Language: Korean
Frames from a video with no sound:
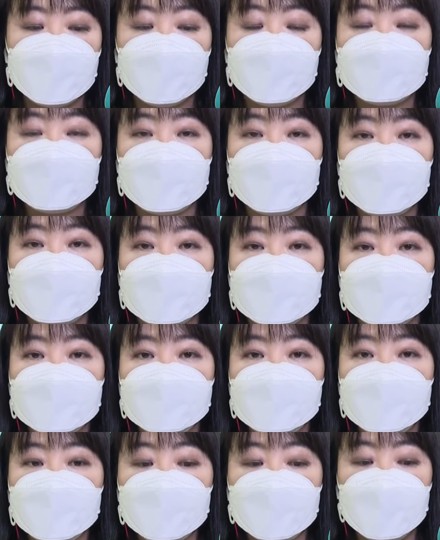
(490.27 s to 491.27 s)
교육청은
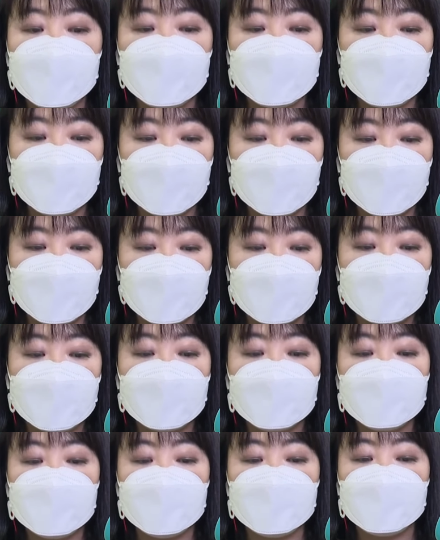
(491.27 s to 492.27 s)
초등학교
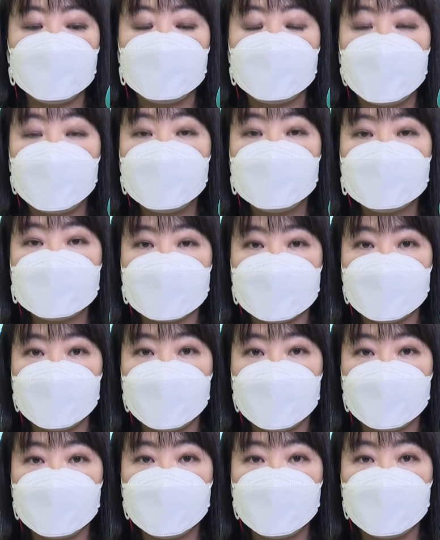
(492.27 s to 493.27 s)
1학년은 매일
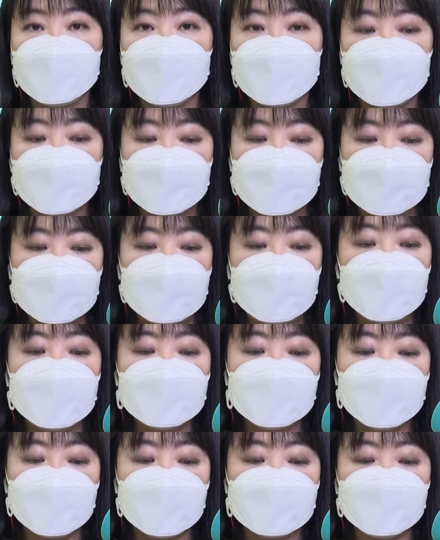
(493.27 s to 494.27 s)
등교하고
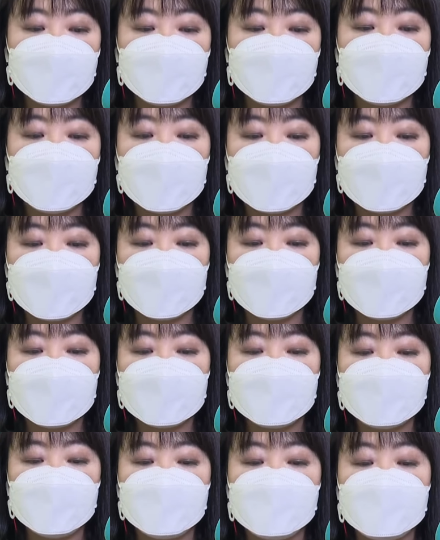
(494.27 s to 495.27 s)
2학년에서
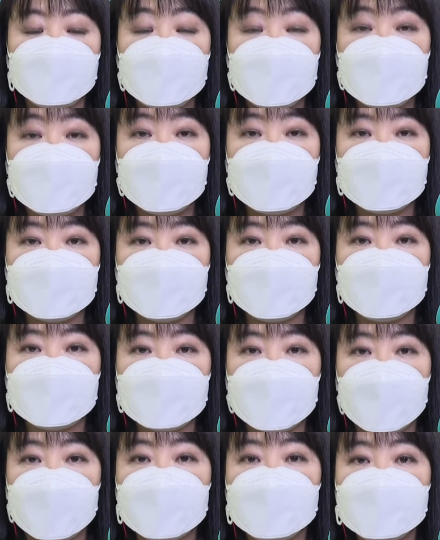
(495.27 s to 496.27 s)
6학년은 주 2에서
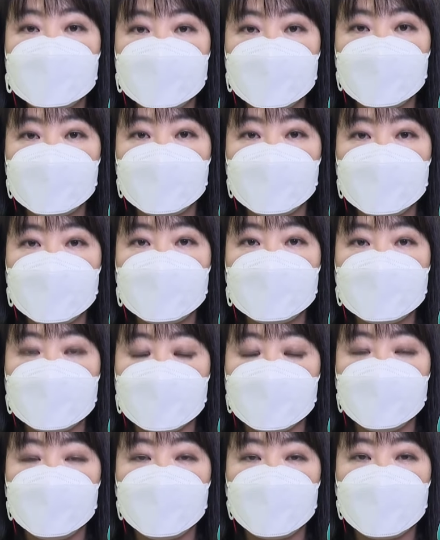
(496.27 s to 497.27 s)
4일 정도를
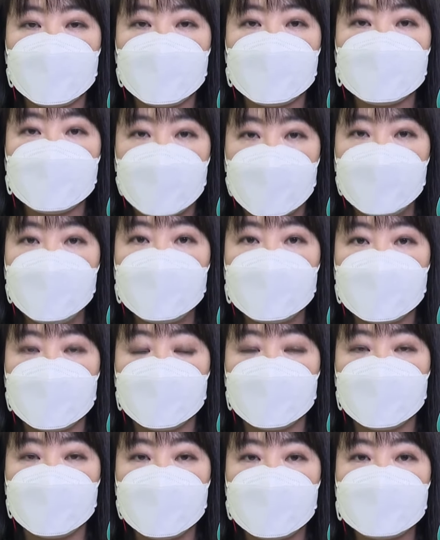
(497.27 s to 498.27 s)
등교하게 할
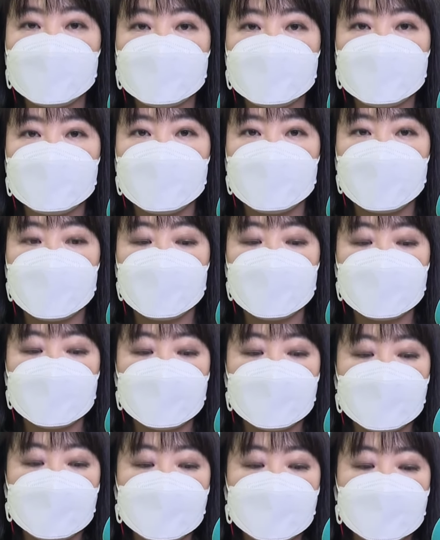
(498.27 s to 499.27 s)
계획이라고 밝혔습니다.
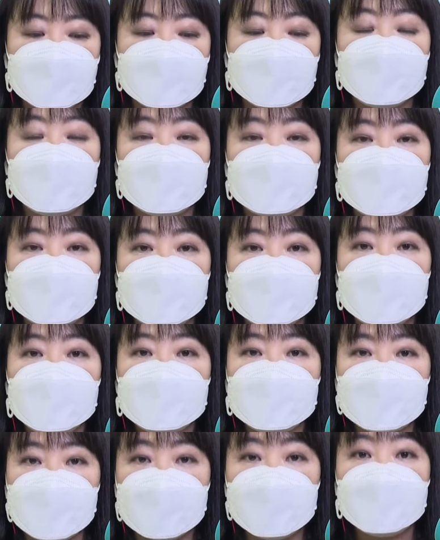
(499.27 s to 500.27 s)
지금까지
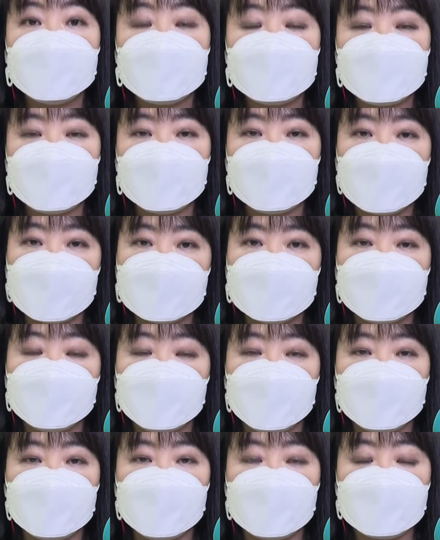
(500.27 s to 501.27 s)

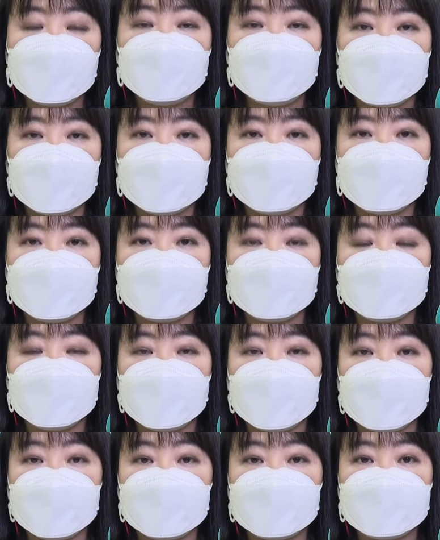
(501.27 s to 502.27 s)
재난안전대책본부에서
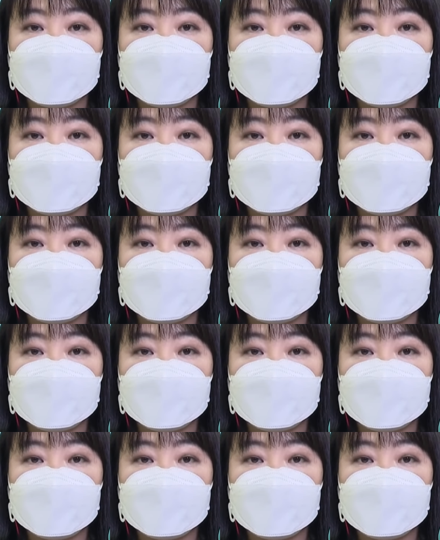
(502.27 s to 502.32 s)
전해드렸습니다.